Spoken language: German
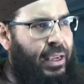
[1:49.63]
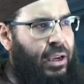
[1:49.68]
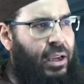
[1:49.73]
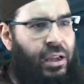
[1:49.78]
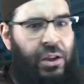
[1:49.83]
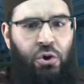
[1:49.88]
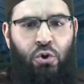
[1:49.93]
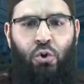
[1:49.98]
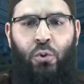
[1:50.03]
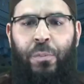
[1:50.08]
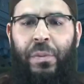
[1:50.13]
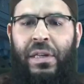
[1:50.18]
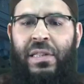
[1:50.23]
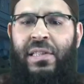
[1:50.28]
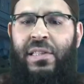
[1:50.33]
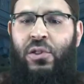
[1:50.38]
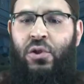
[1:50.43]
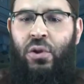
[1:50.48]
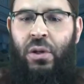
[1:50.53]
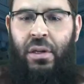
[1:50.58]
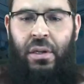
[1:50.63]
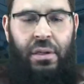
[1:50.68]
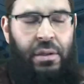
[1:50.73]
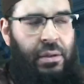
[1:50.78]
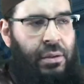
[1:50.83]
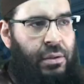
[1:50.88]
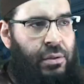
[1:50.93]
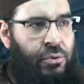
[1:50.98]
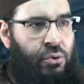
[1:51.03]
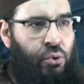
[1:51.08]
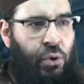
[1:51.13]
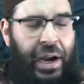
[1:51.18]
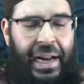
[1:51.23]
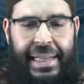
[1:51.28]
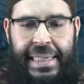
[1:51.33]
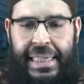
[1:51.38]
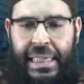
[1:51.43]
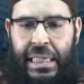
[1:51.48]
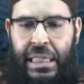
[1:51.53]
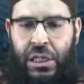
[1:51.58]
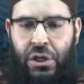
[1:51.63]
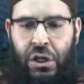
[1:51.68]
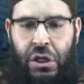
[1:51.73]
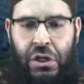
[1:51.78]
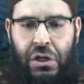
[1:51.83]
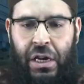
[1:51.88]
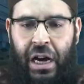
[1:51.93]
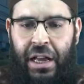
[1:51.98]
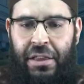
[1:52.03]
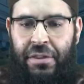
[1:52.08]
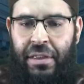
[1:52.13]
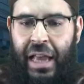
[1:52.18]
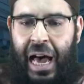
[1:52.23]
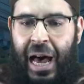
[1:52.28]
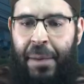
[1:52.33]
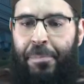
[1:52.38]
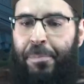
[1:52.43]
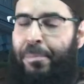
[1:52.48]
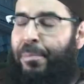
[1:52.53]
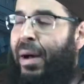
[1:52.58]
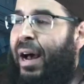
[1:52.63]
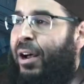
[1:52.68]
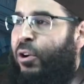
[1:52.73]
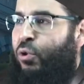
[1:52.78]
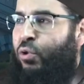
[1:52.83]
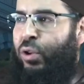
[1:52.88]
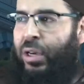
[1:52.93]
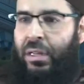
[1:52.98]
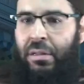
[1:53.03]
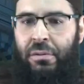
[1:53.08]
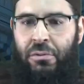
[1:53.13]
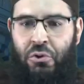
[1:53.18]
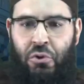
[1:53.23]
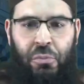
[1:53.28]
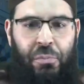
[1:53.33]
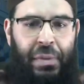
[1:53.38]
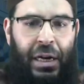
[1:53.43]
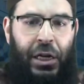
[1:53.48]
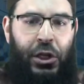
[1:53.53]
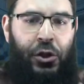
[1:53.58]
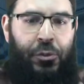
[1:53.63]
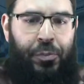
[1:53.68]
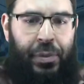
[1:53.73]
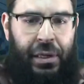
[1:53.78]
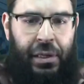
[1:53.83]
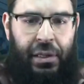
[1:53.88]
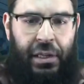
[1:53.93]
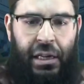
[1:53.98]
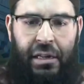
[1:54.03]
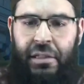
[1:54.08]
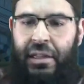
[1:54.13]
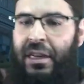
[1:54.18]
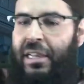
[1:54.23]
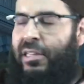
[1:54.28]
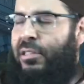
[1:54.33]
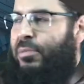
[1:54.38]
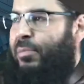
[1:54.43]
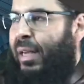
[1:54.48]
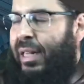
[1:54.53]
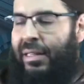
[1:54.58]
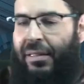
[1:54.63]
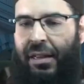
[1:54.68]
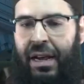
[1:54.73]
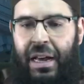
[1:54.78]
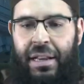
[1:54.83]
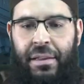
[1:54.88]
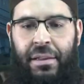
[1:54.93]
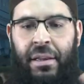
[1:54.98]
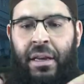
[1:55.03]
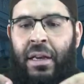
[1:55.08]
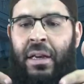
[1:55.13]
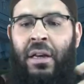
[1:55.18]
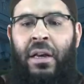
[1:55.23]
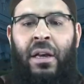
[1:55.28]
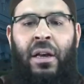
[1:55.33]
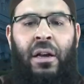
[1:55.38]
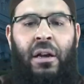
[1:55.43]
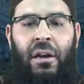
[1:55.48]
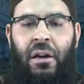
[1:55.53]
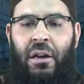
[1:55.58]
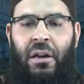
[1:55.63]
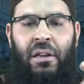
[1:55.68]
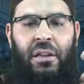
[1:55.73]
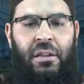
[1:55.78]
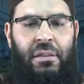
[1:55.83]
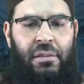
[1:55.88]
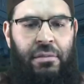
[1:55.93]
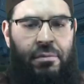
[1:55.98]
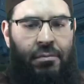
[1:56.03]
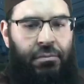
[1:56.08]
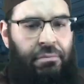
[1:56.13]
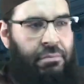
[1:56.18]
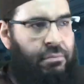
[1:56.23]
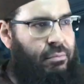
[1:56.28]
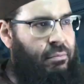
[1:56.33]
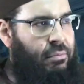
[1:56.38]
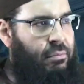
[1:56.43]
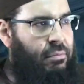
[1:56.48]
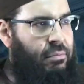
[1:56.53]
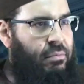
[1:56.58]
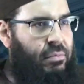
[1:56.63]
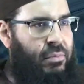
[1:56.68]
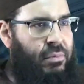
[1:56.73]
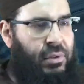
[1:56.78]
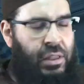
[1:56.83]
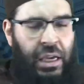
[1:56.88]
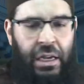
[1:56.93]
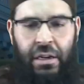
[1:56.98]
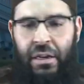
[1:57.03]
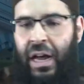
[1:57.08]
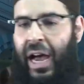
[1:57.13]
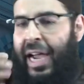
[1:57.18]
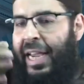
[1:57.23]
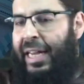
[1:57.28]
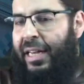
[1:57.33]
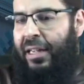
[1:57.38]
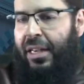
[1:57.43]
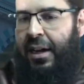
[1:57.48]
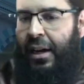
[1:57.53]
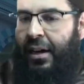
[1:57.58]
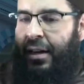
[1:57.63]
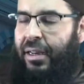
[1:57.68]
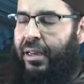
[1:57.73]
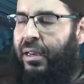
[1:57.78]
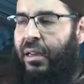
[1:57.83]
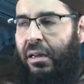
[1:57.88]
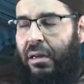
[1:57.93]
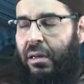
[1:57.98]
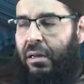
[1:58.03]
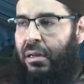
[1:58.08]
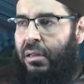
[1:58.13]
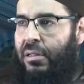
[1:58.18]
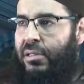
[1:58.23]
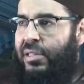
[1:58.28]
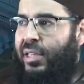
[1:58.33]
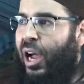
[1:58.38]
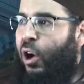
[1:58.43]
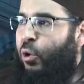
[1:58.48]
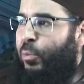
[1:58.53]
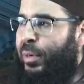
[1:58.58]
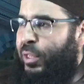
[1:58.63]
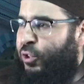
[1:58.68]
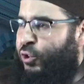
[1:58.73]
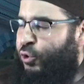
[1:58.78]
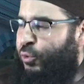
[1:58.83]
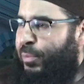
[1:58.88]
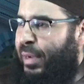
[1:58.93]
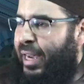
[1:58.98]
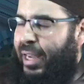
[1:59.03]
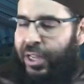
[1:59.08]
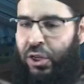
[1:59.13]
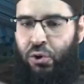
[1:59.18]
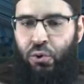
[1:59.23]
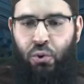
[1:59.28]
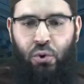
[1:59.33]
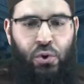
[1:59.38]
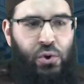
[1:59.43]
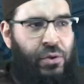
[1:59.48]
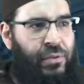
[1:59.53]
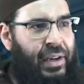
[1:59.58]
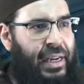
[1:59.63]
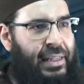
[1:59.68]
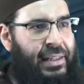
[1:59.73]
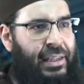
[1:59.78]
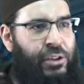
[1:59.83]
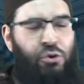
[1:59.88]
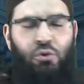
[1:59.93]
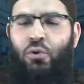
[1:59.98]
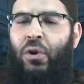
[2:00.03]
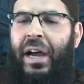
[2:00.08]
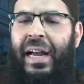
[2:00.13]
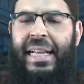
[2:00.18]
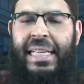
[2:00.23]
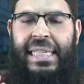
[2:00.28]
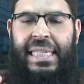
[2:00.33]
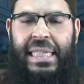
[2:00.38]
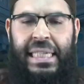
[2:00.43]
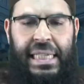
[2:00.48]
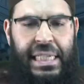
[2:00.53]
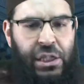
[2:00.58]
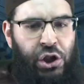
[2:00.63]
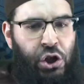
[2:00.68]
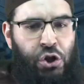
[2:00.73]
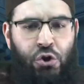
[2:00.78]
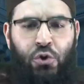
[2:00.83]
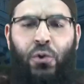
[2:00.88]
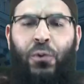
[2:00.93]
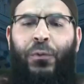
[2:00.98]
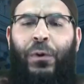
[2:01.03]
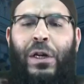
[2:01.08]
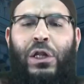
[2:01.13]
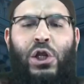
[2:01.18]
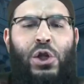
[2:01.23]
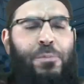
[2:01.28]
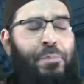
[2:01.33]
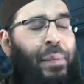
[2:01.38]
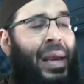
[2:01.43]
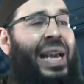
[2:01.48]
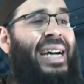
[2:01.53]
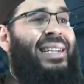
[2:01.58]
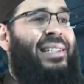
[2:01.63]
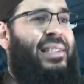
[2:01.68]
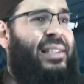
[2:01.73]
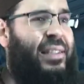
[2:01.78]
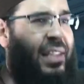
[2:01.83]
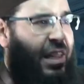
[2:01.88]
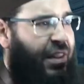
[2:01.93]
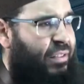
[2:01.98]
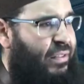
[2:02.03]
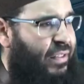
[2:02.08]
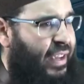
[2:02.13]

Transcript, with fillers: äh, du, bist, du hältst dich nicht an Abmachungen, zum Beispiel jeder ist mal dran, äh, den Eingang äh, sauber zu machen und so weiter. Du hältst dich nicht, du versperrst den